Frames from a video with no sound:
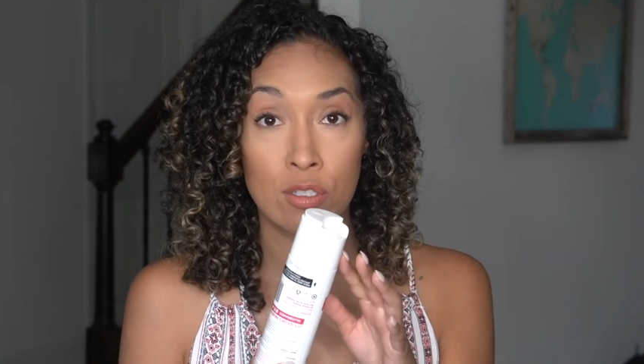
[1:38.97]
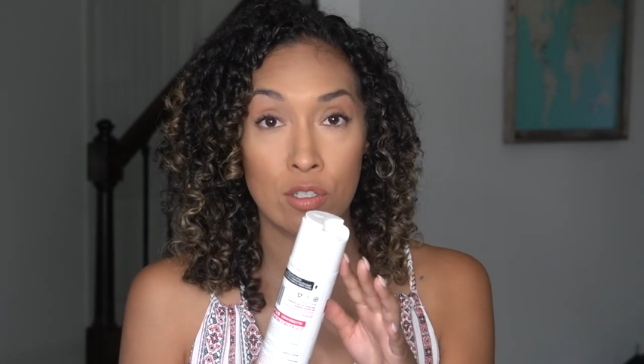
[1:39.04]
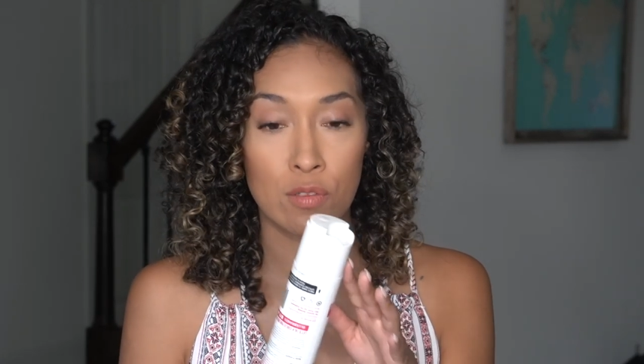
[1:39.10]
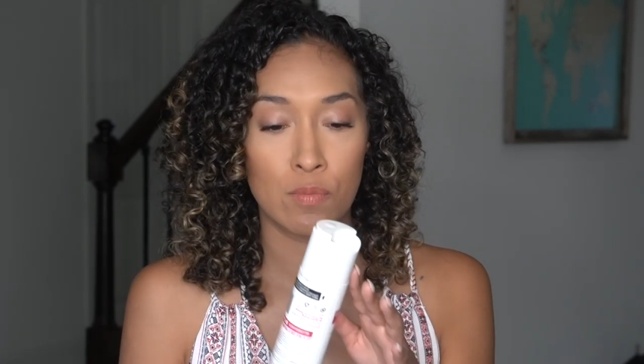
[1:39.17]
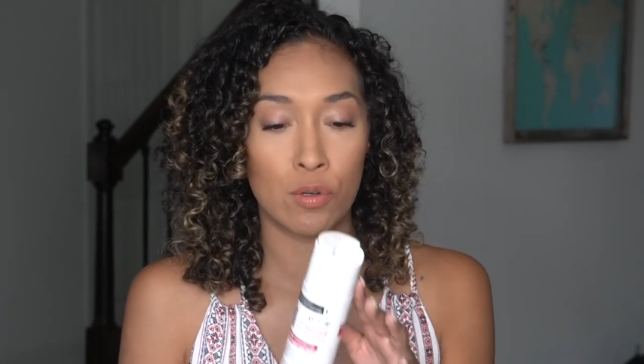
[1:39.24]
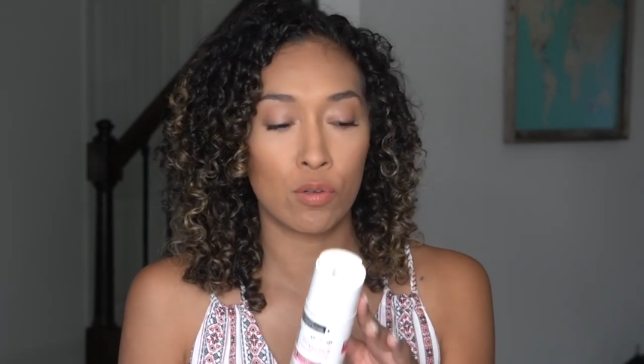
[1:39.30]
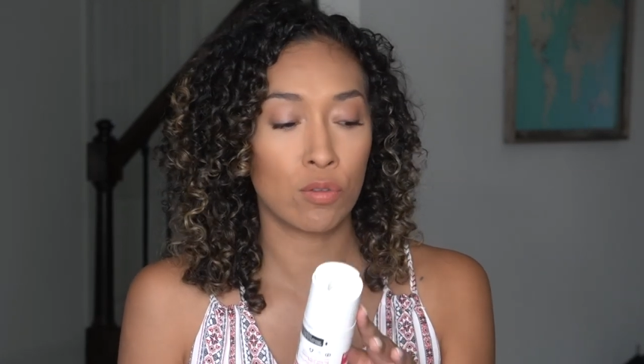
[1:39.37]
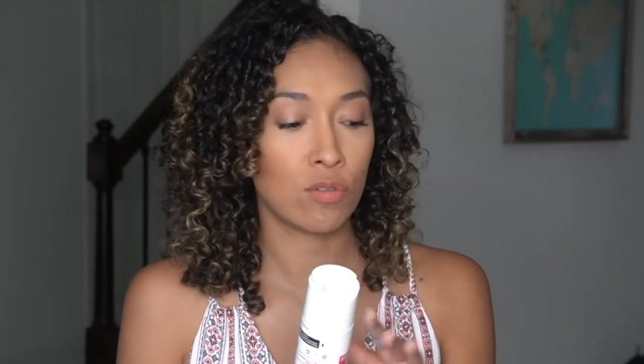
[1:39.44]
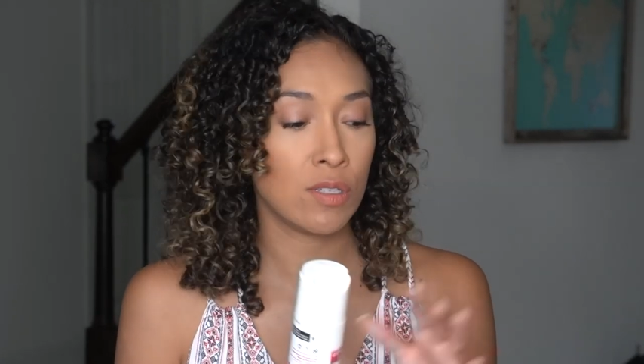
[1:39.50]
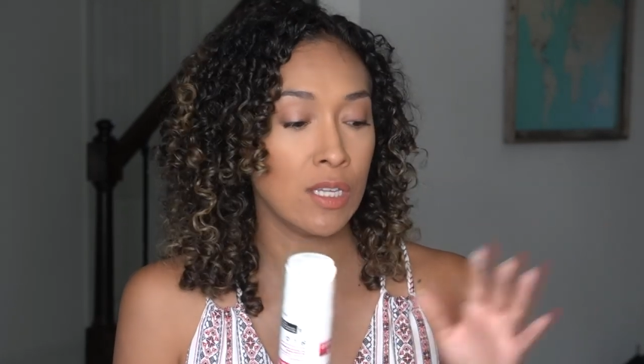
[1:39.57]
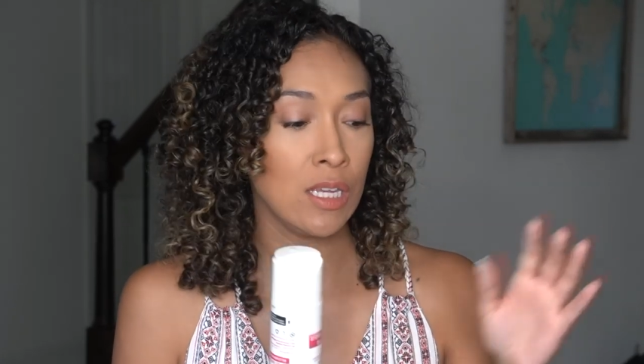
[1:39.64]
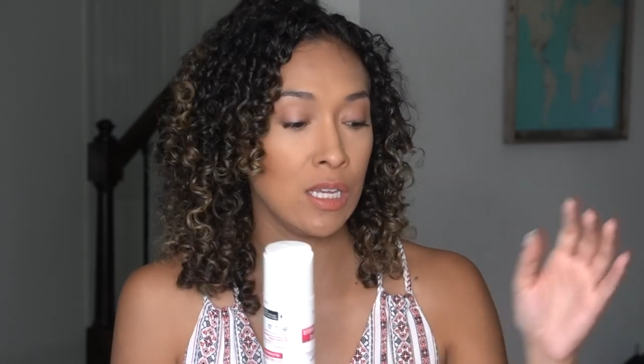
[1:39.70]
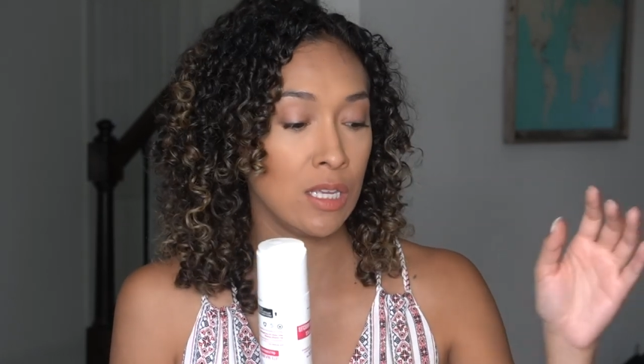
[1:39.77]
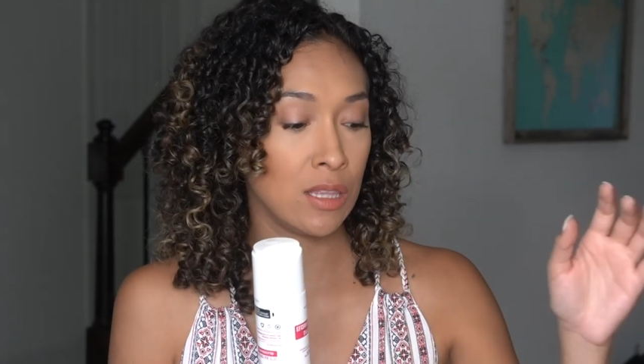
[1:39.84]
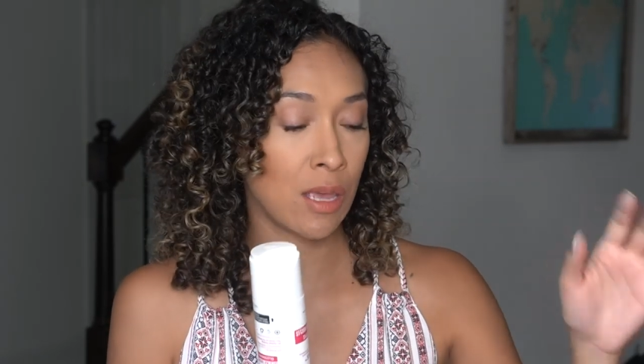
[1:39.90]
estos productos
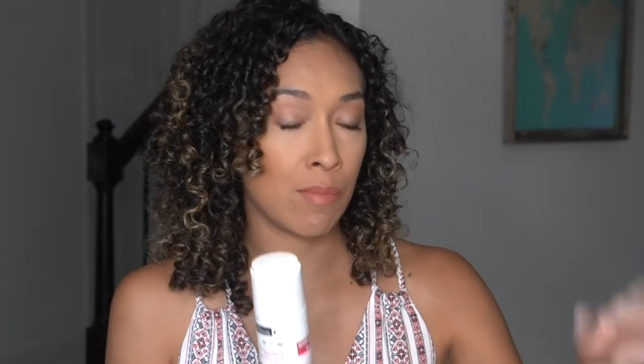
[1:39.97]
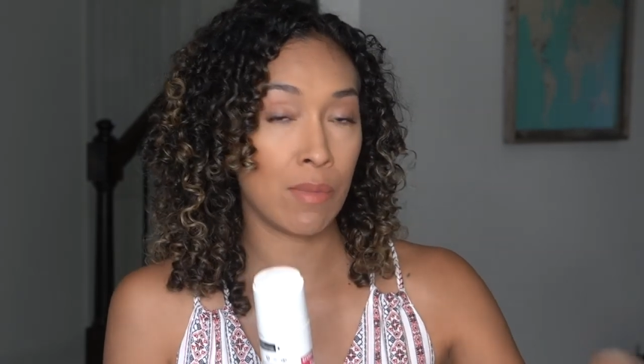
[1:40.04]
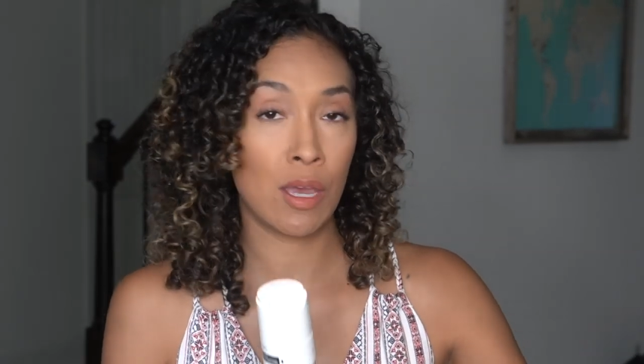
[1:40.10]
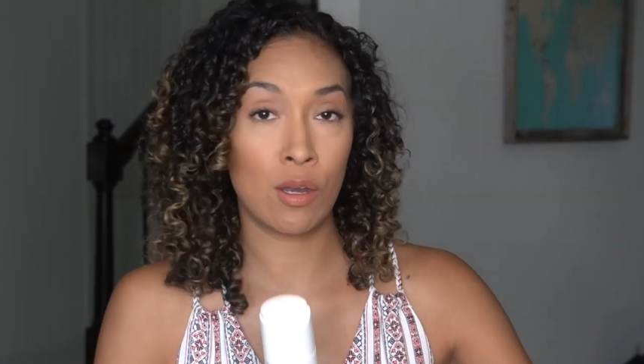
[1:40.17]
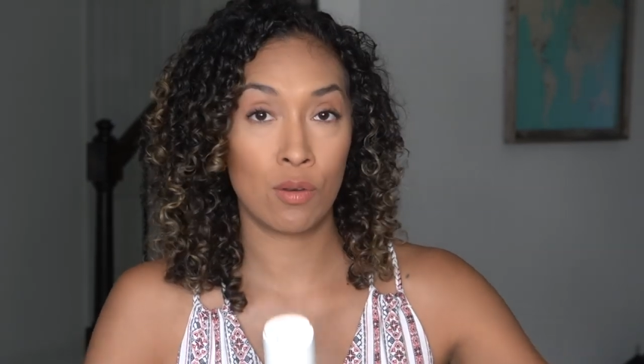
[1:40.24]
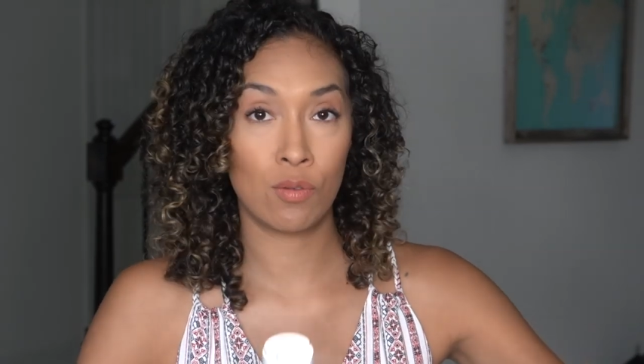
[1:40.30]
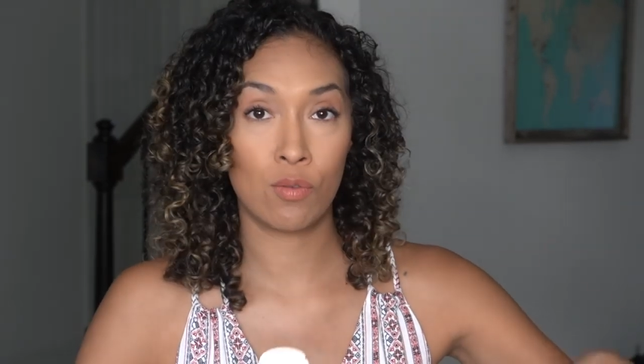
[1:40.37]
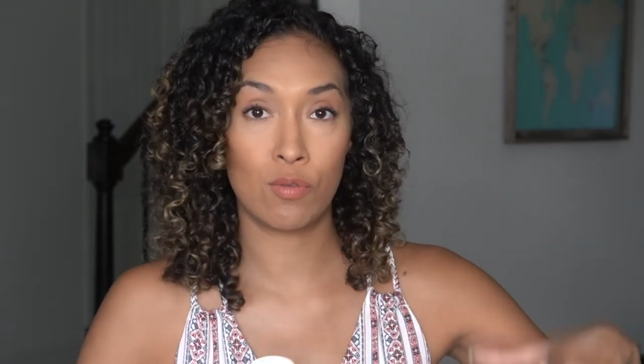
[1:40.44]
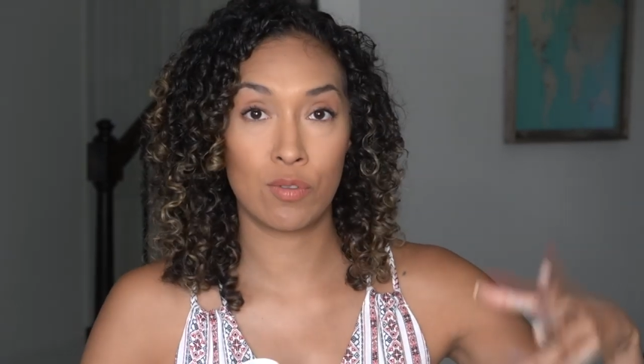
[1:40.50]
y también